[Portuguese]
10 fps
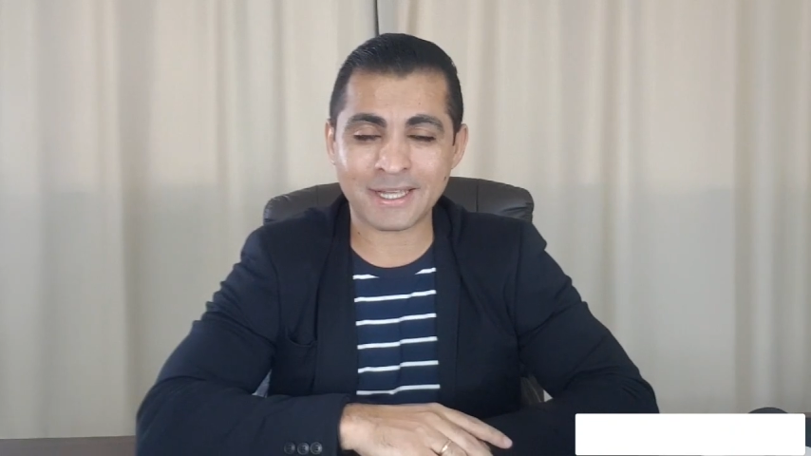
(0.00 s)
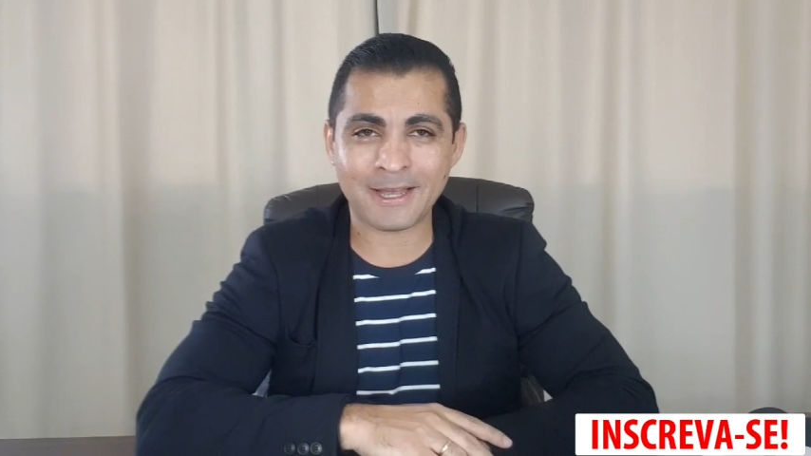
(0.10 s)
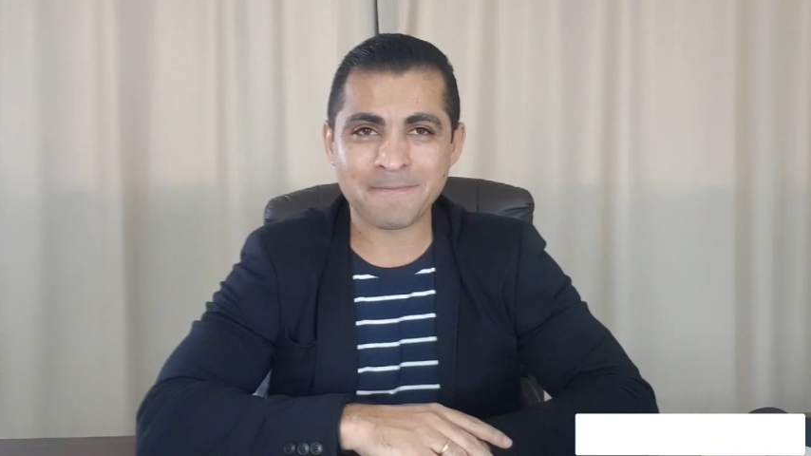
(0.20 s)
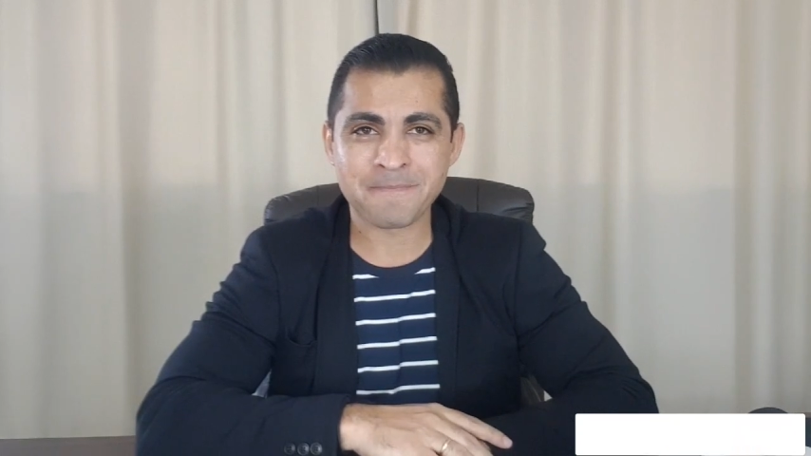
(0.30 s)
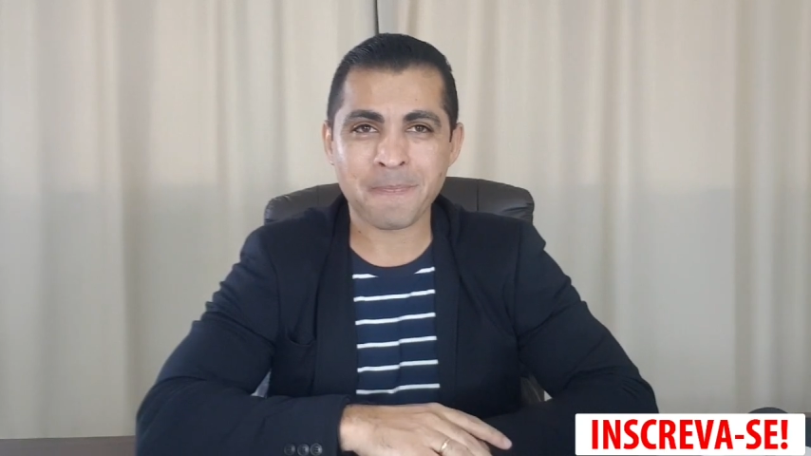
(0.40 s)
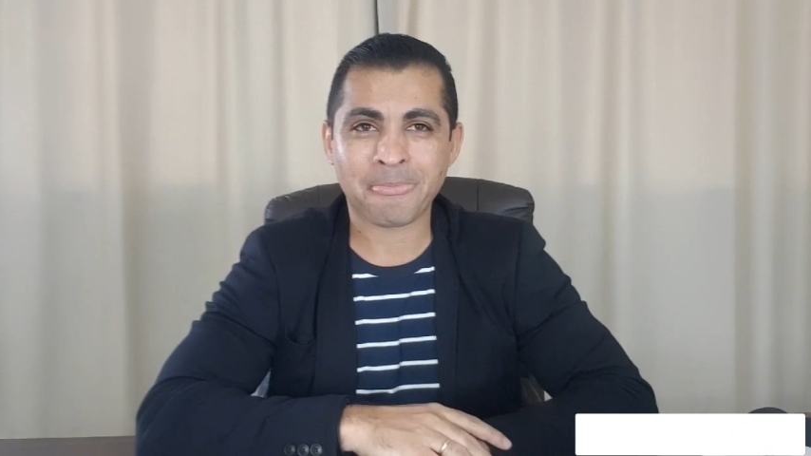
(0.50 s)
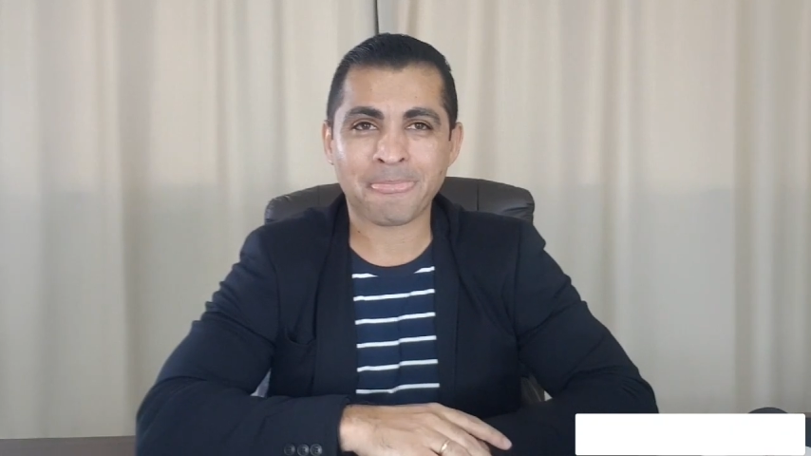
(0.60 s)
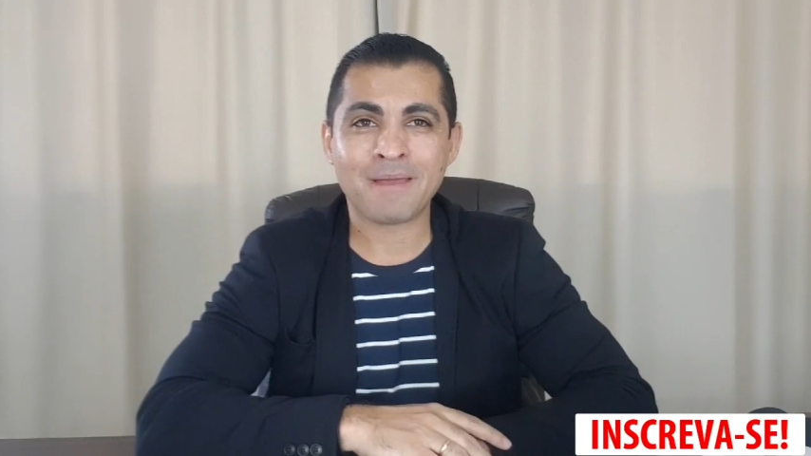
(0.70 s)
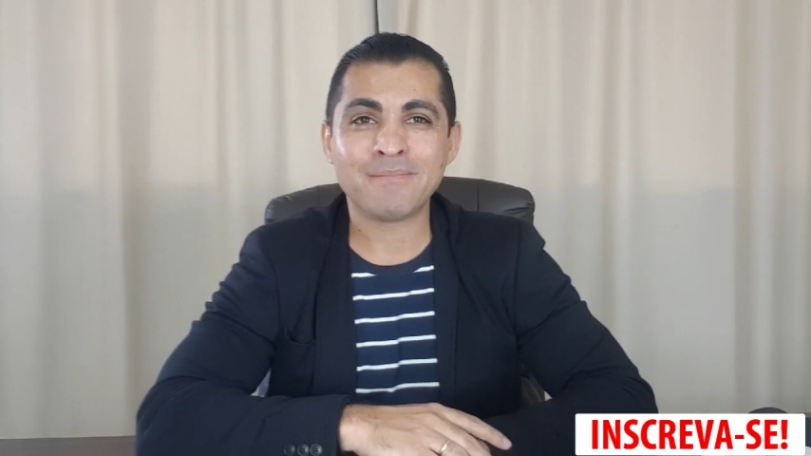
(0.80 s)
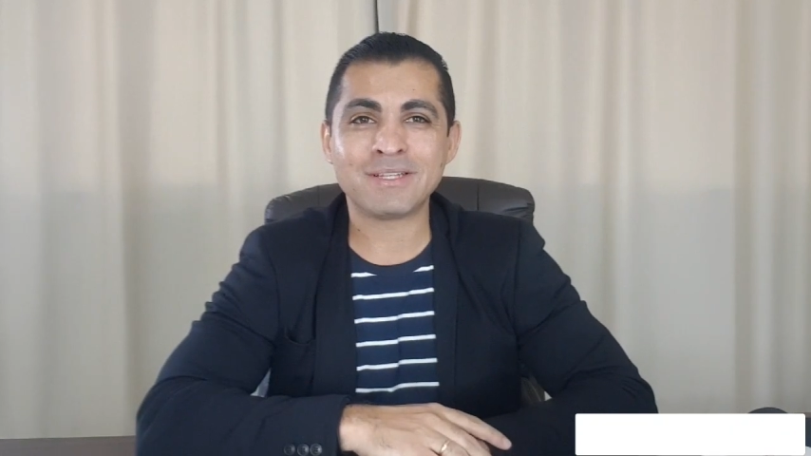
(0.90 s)
tá?
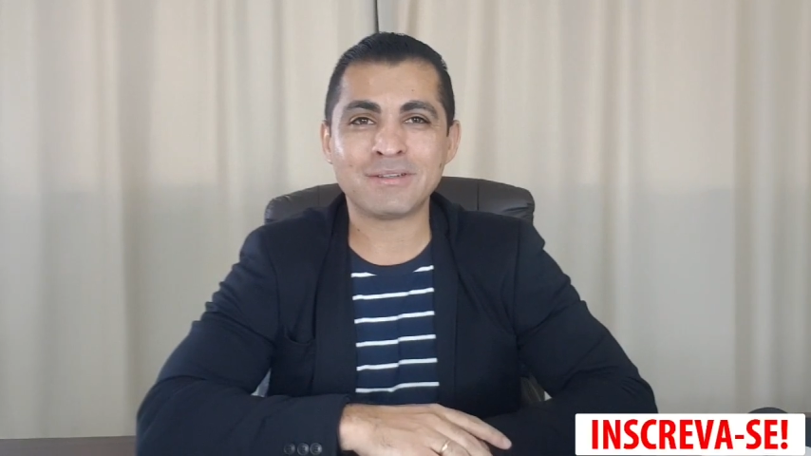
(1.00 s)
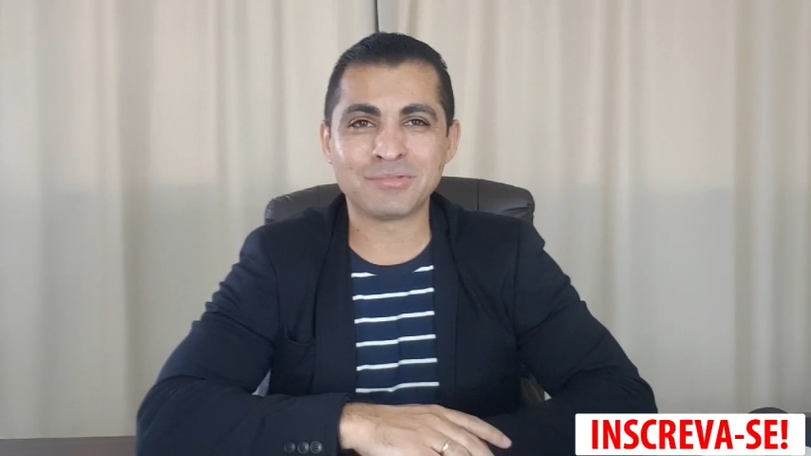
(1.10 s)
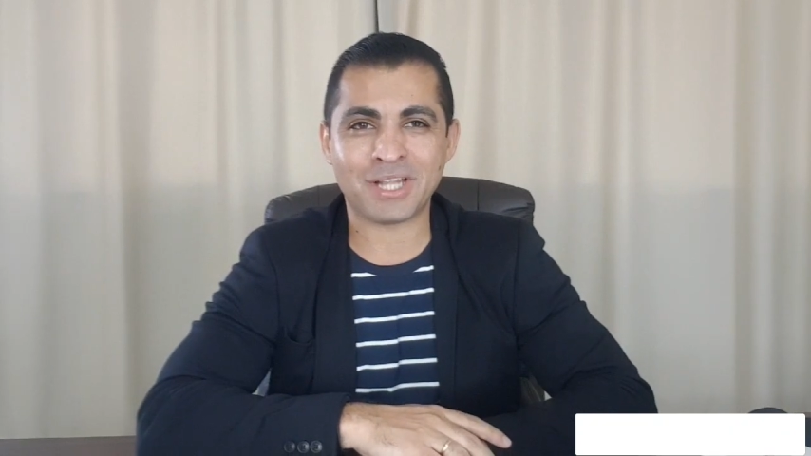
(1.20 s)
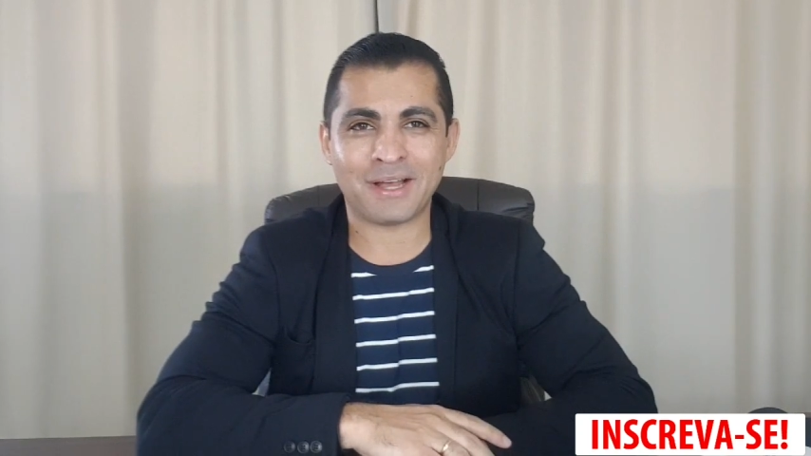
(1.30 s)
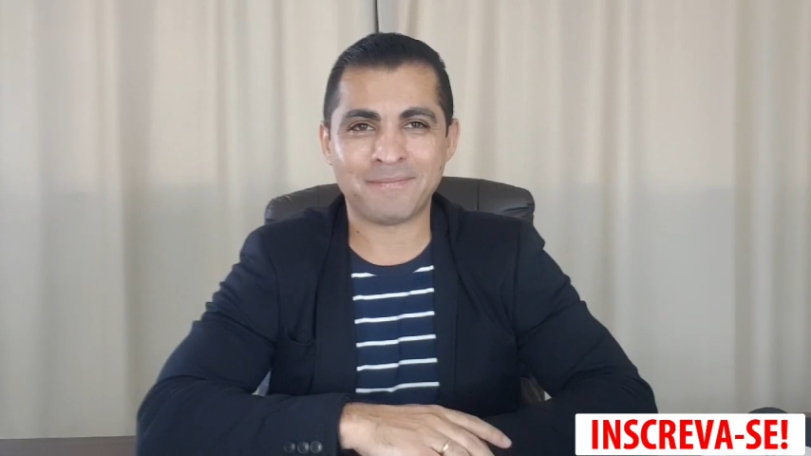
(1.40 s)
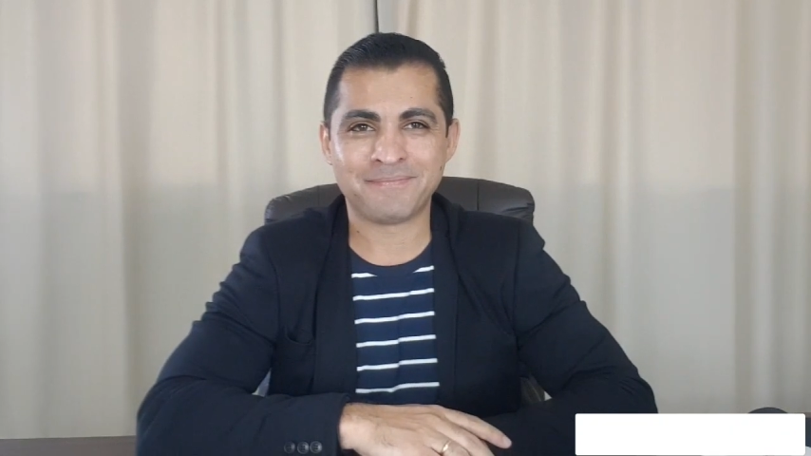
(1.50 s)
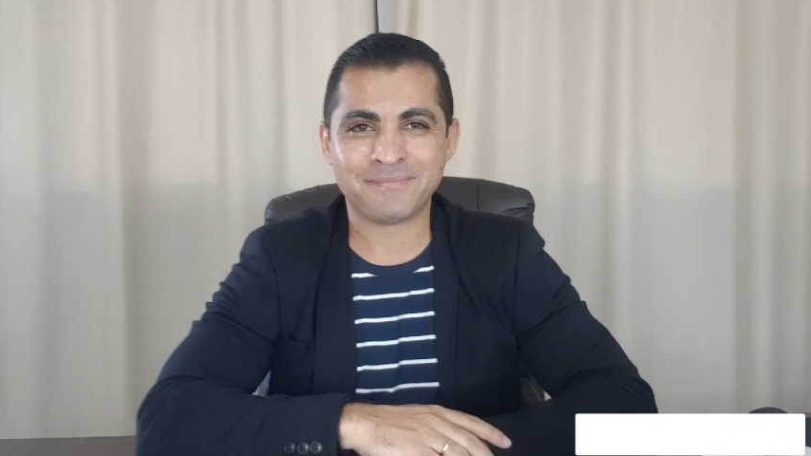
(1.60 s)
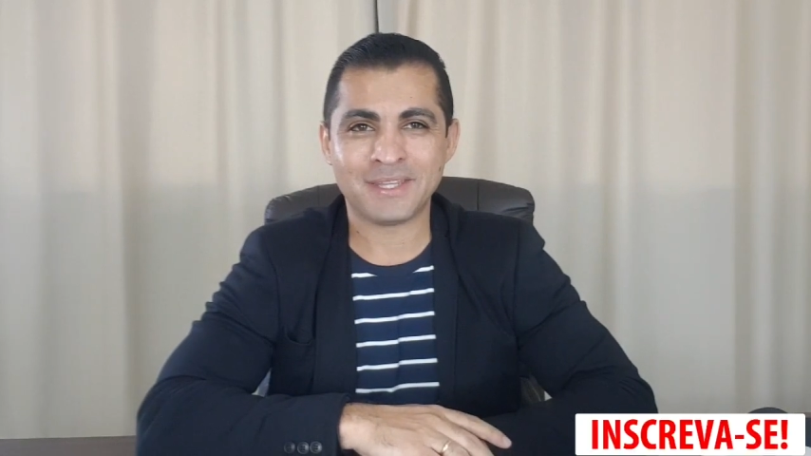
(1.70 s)
Mas vamos lá.